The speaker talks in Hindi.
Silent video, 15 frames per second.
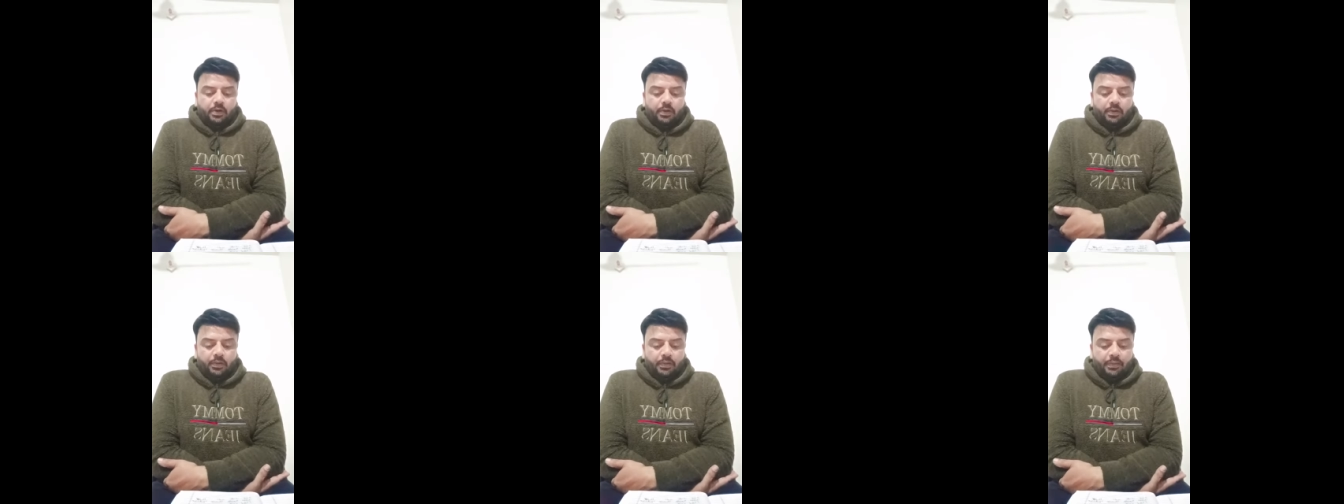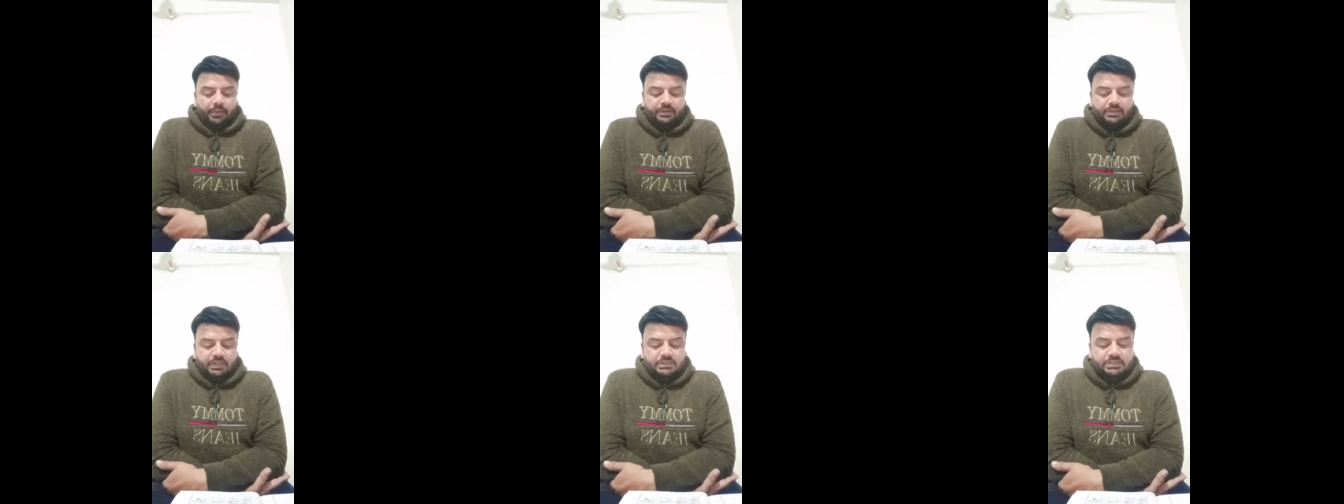
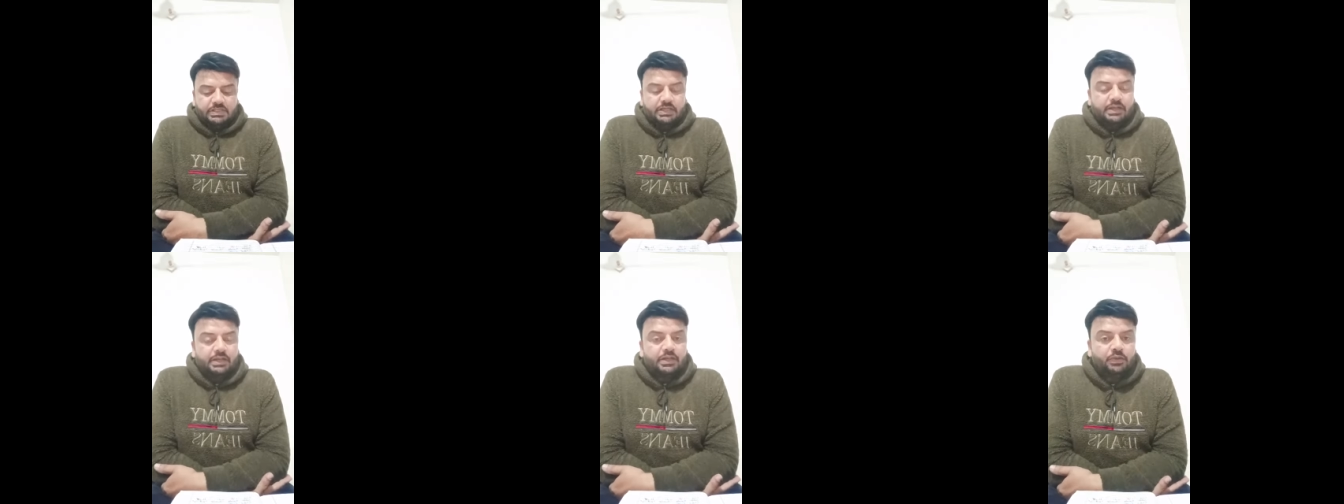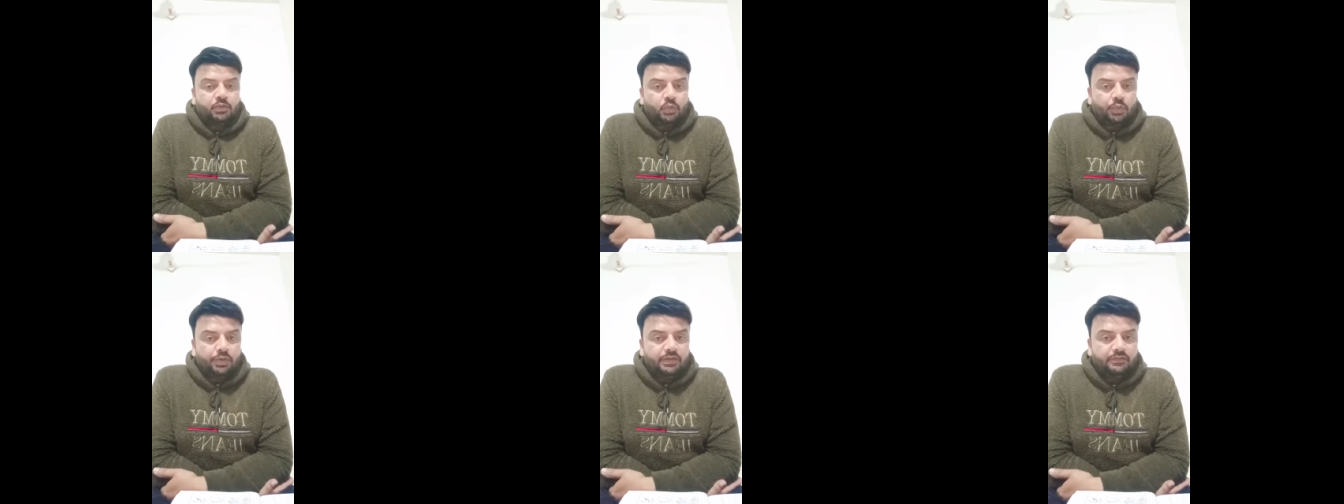और चर्चा करेंगे
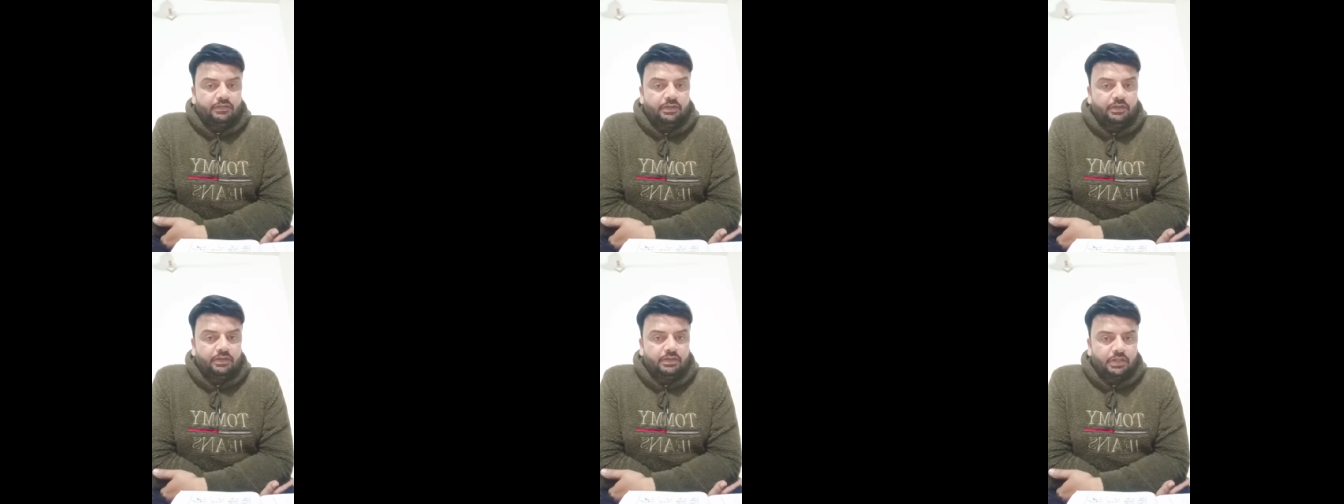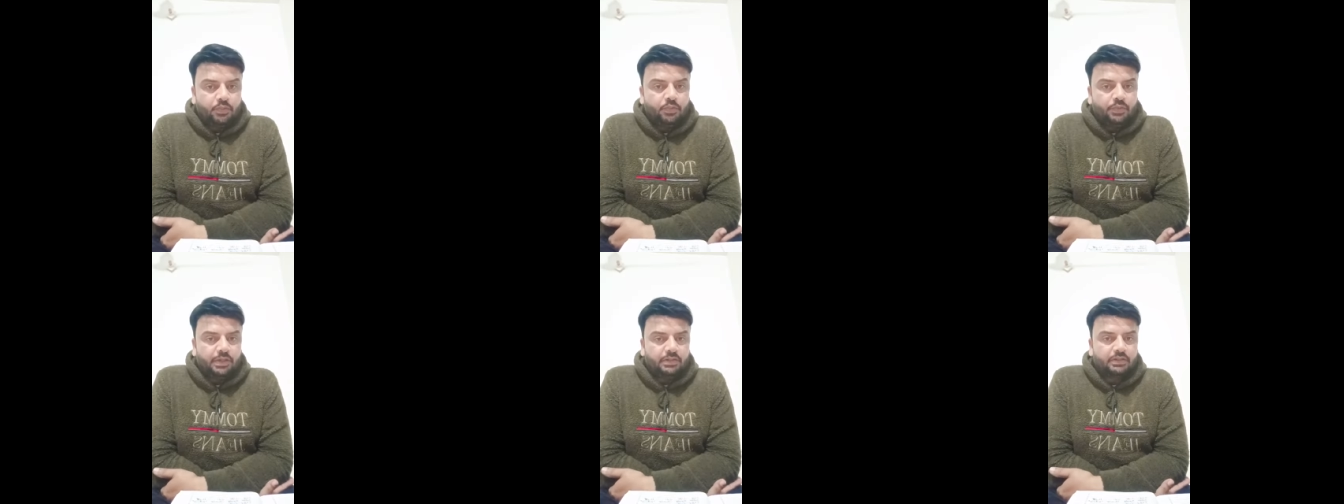थोड़ी सी
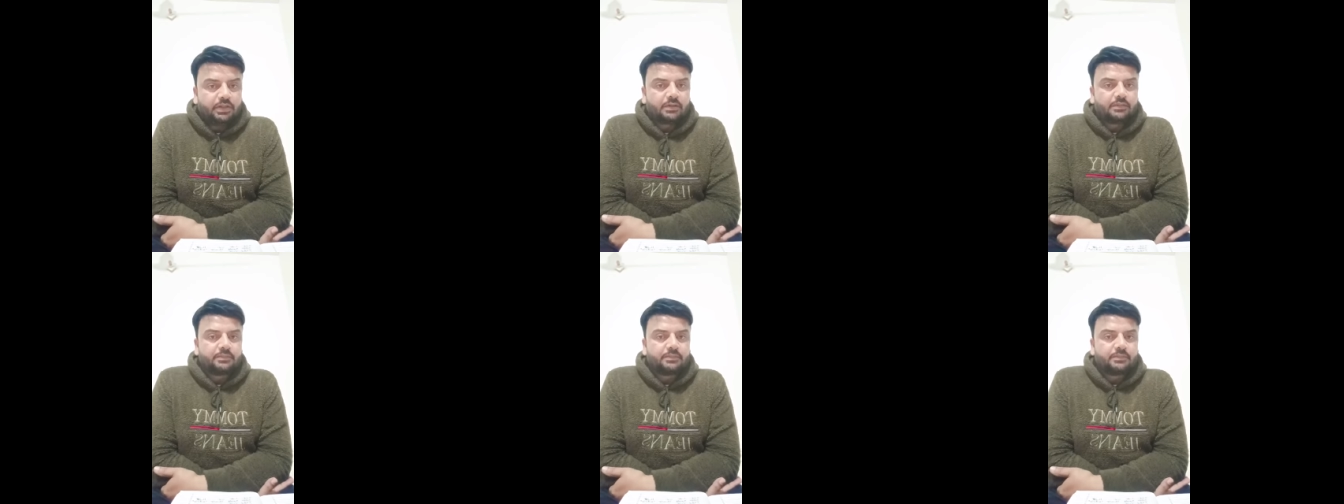गेहूं के अंदर